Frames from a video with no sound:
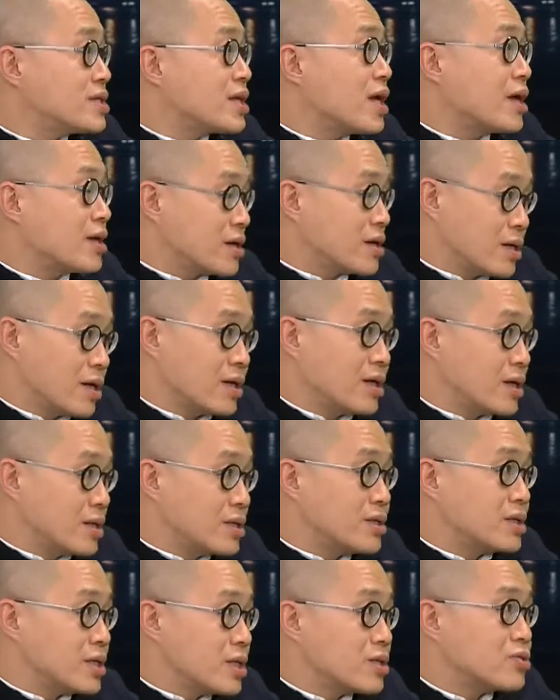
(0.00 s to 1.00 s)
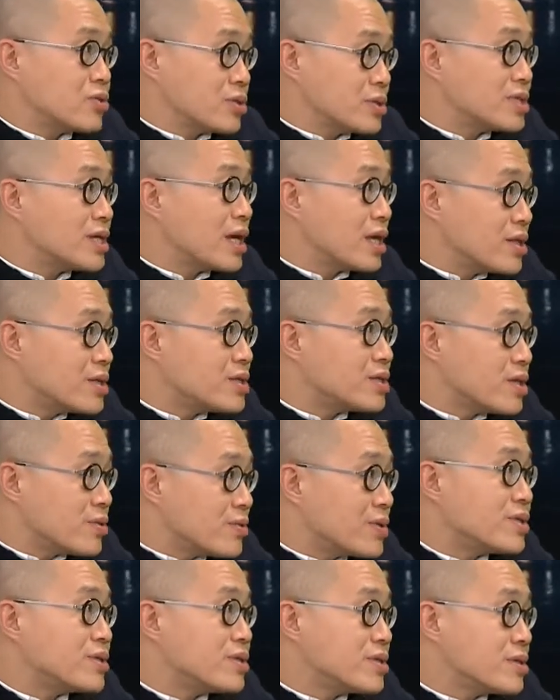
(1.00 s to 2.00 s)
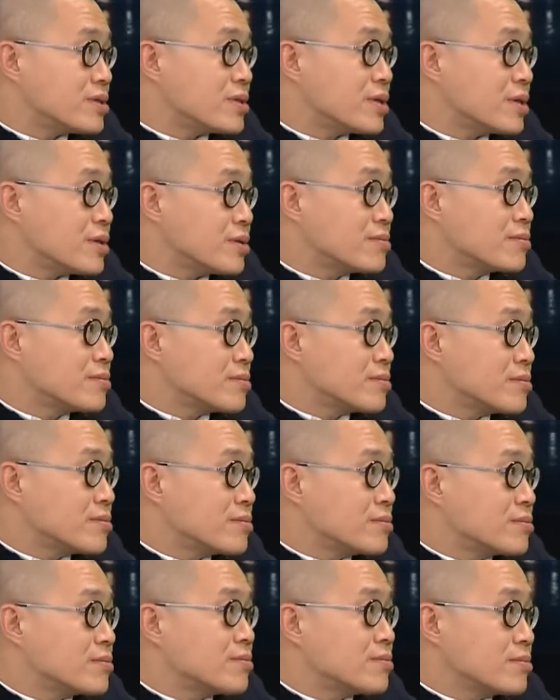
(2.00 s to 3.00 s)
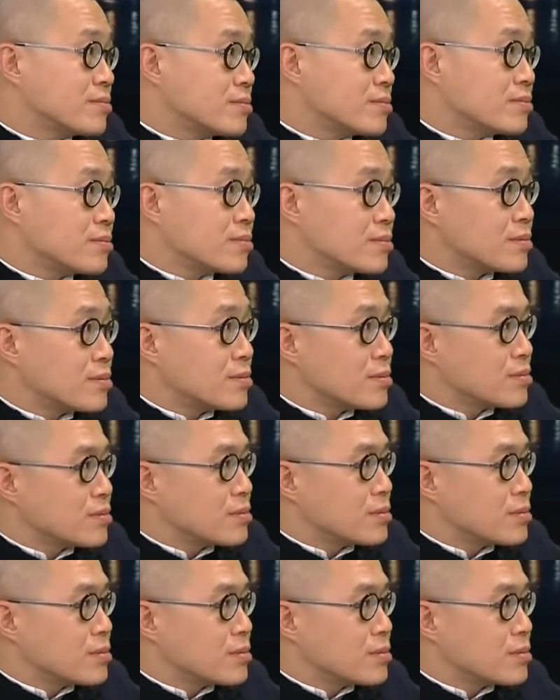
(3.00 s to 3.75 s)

在可能已经存在的一些问题的。对，有有吗？